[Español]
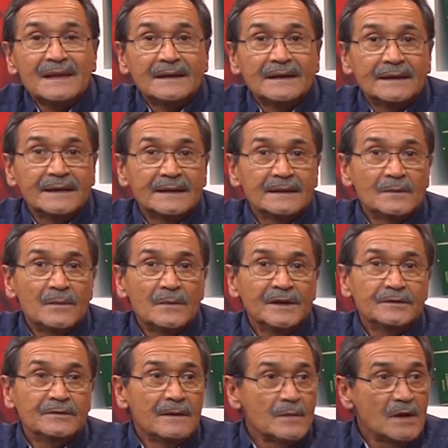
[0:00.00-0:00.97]
En este
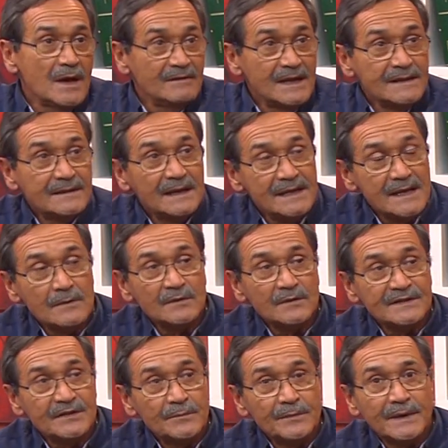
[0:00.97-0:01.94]
momento vamos a hablar de la
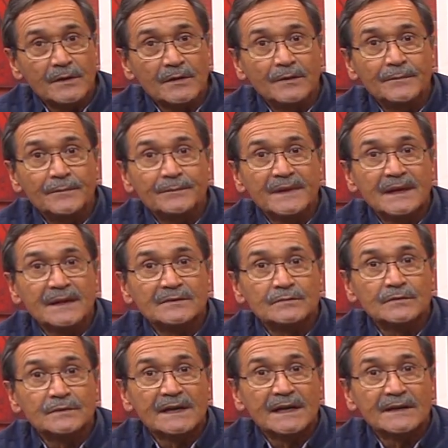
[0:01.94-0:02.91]
eyaculación precoz, que es
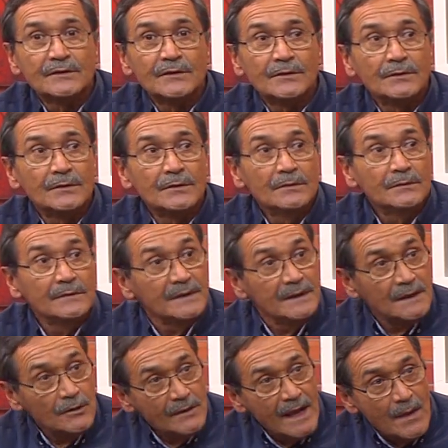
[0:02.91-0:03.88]
un trastorno
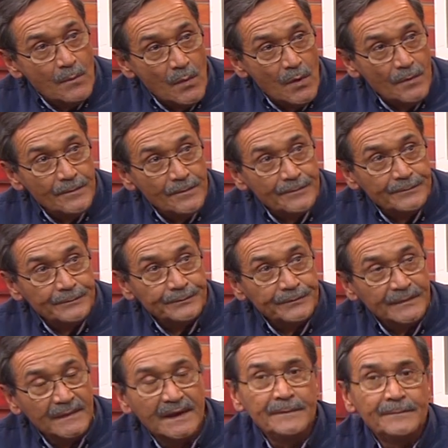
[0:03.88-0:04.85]
del orgasmo.
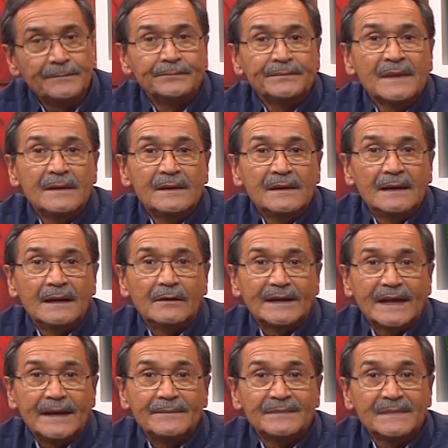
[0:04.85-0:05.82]
¿ya?
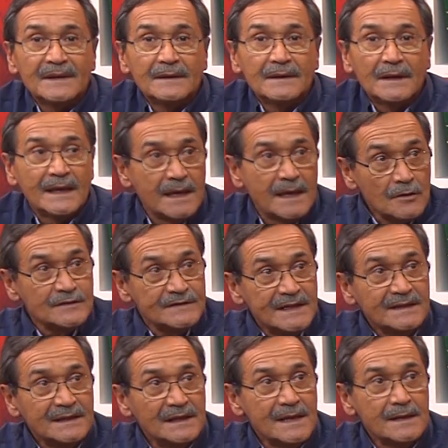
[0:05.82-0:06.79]
Ahora, ¿en qué
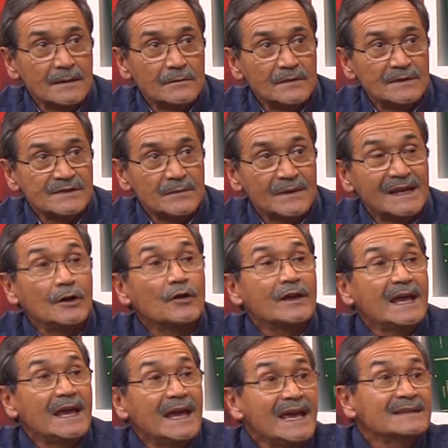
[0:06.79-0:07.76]
consiste la eyaculación? ¿Qué es lo
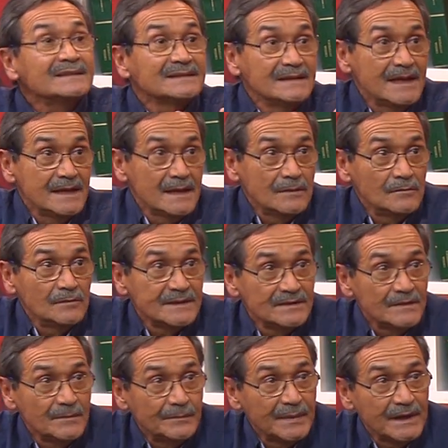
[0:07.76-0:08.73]
que es la
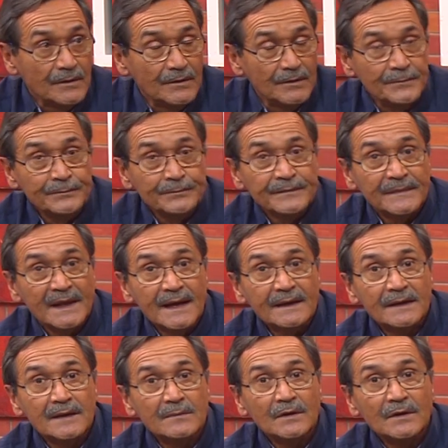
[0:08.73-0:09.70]
eyaculación precoz? ¿ya?
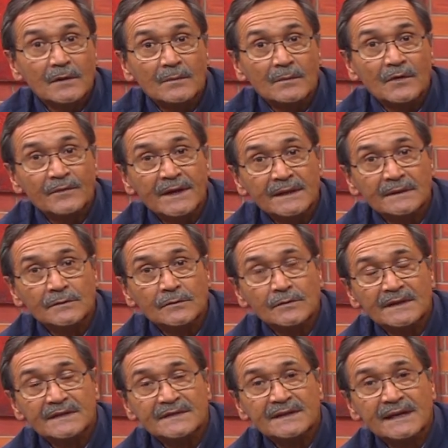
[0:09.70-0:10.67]
Que como, bien tú
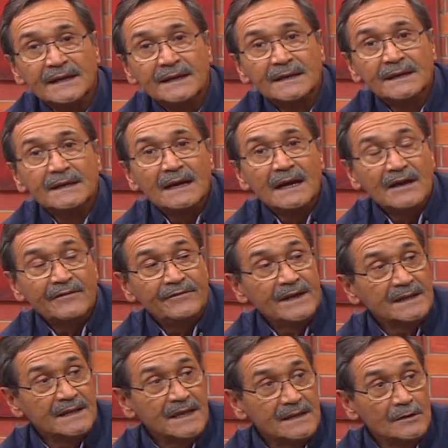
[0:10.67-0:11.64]
decías,
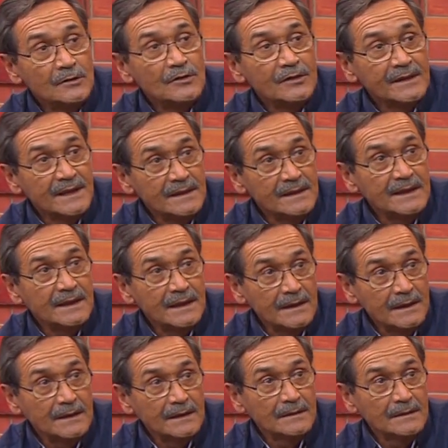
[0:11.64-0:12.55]
afecta del orden de